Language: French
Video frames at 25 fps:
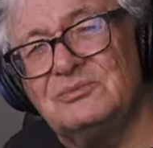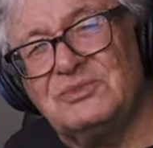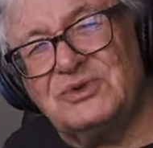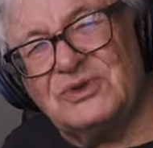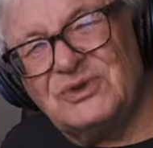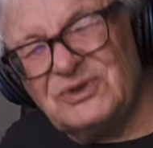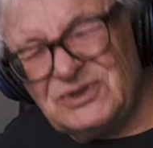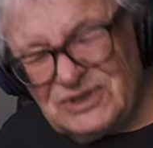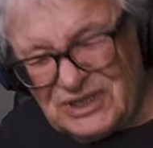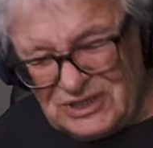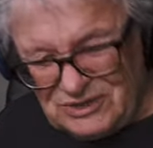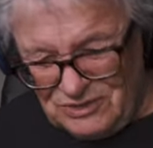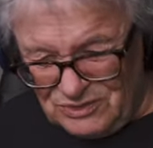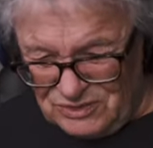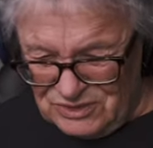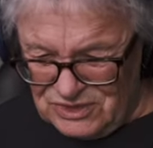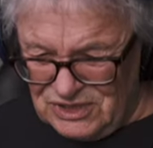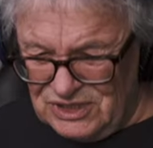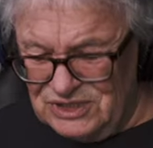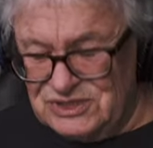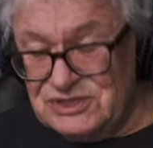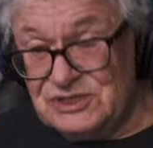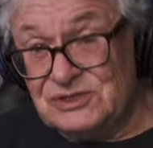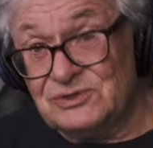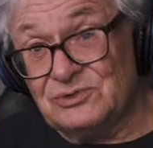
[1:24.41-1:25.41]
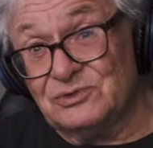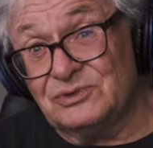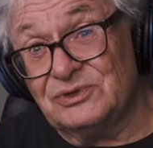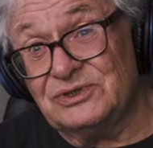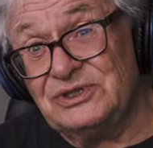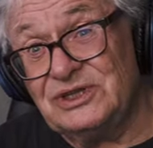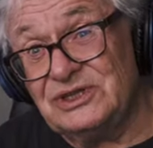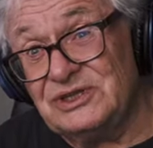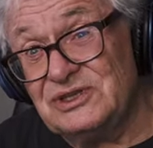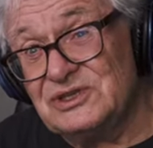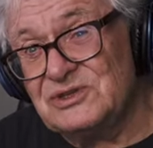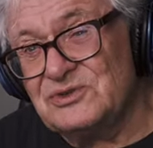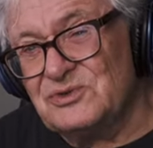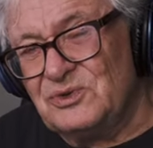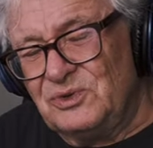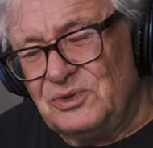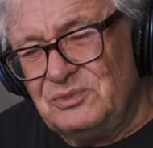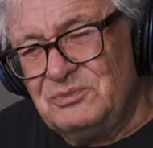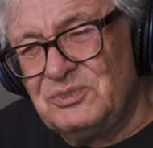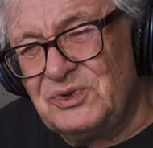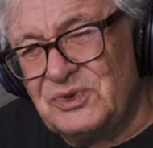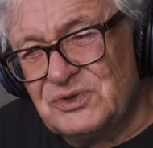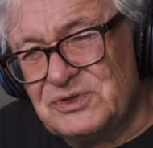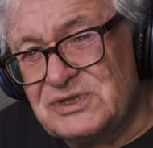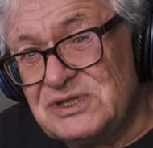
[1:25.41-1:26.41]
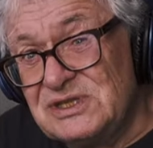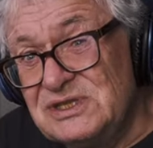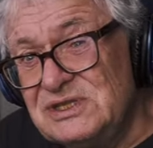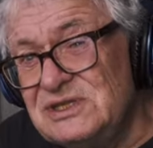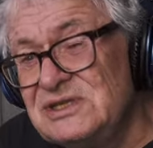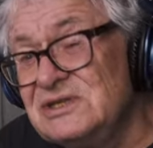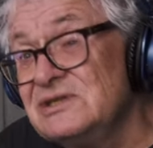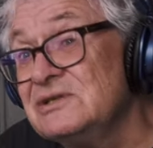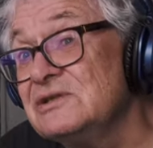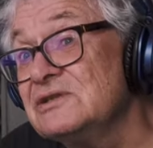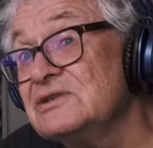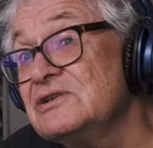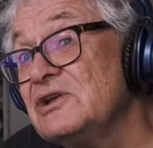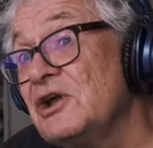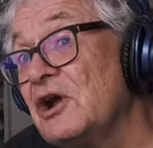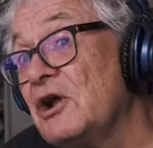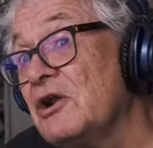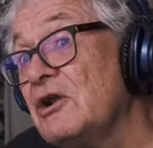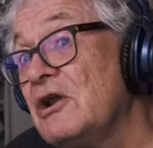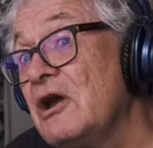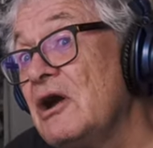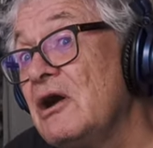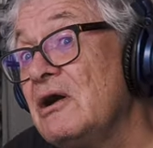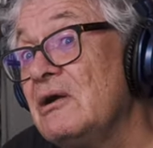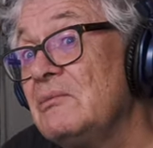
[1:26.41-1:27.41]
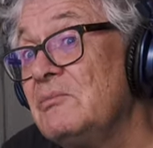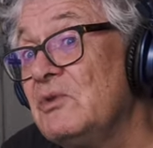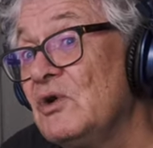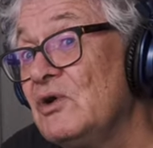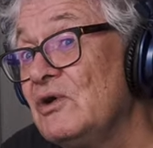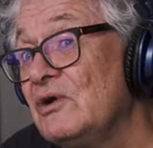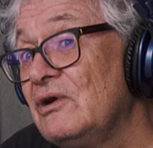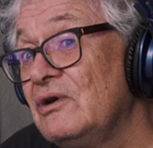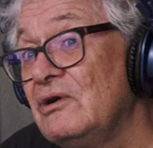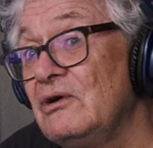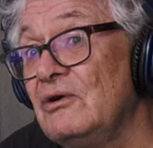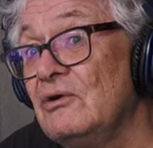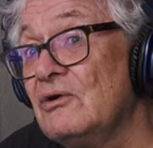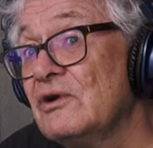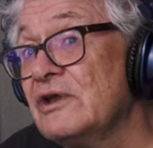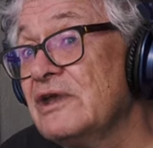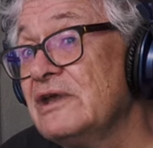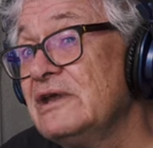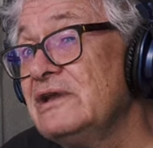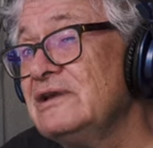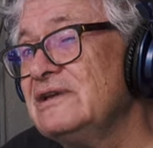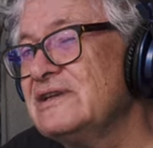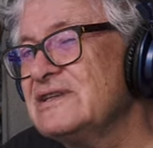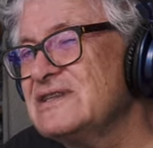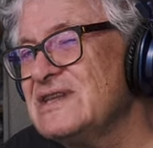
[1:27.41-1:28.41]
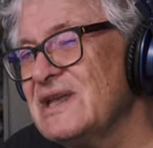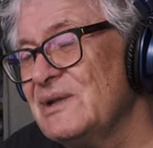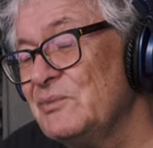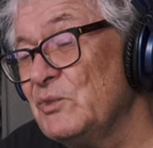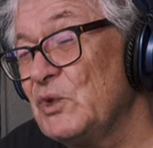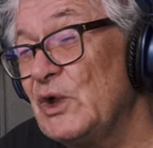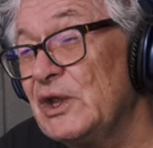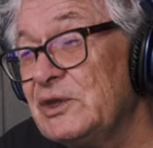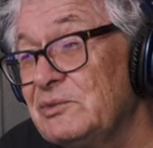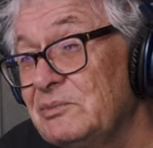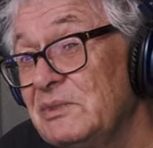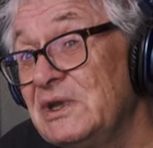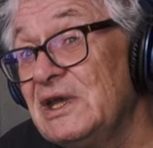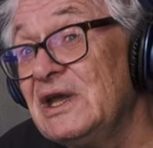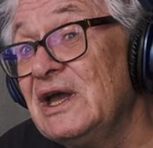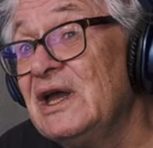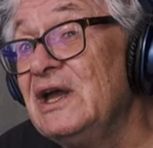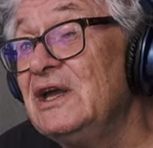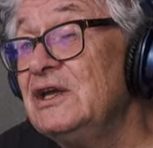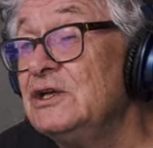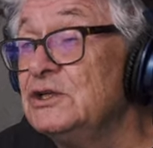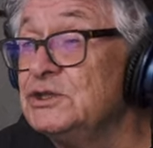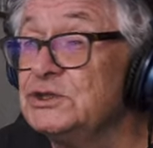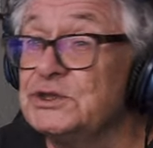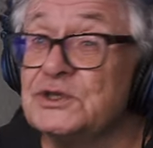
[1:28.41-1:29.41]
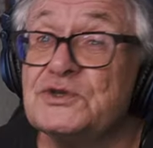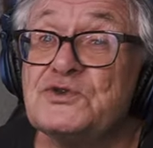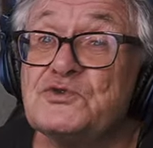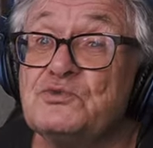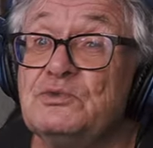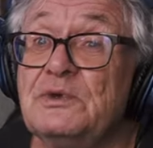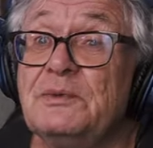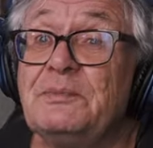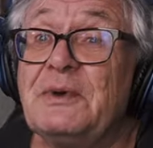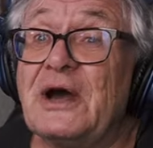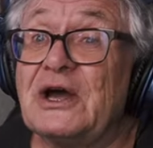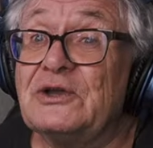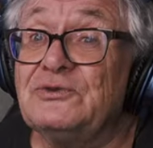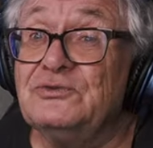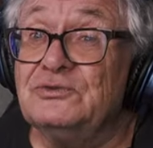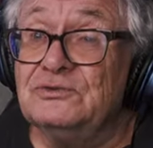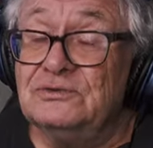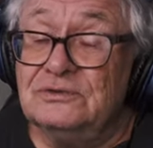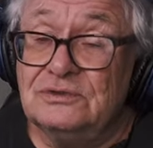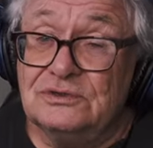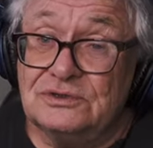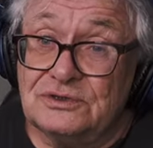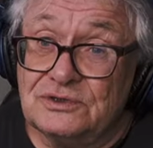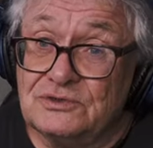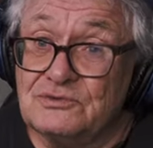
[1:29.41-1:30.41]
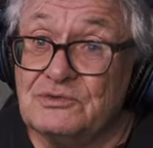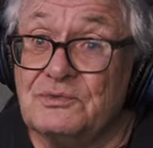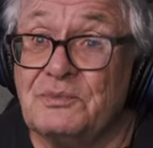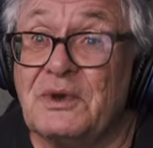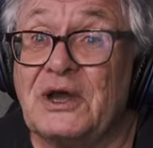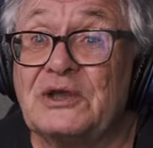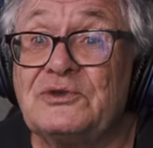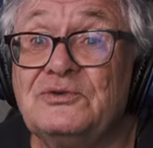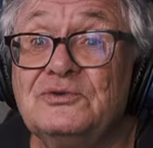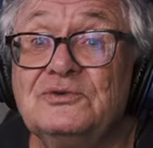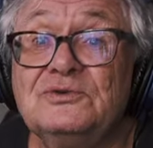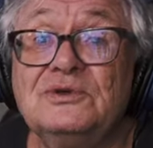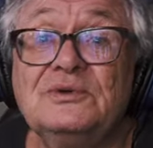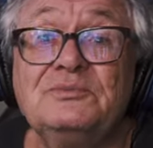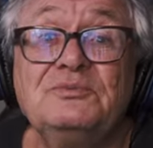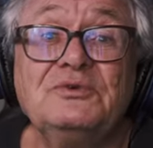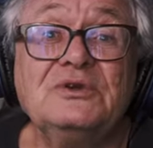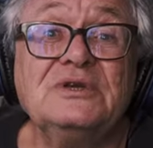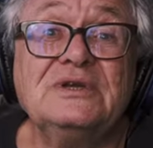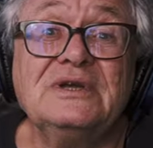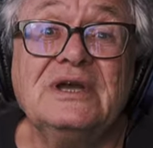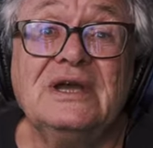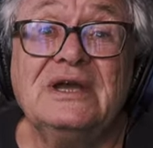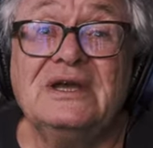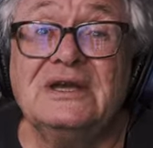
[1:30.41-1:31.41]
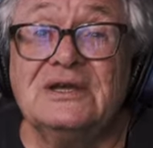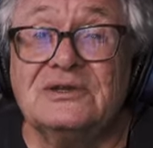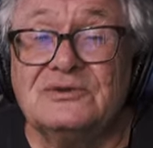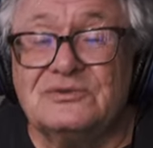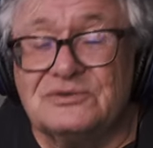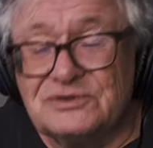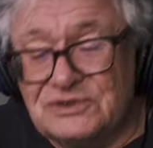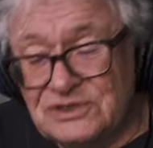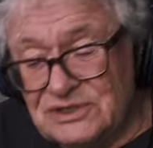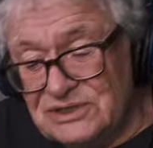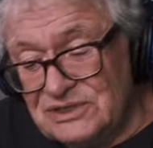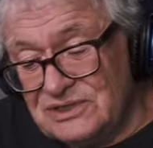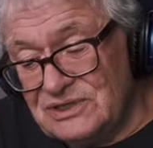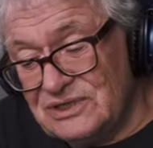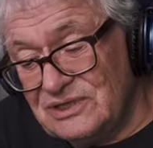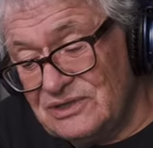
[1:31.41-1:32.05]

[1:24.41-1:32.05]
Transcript: Bon, la longue tradition, il y a des ombres aussi. Euh, c'est-à-dire que là, bon, euh, ok, l'extrême droite, mais je suis partout, je suis partout. Et puis, tous ces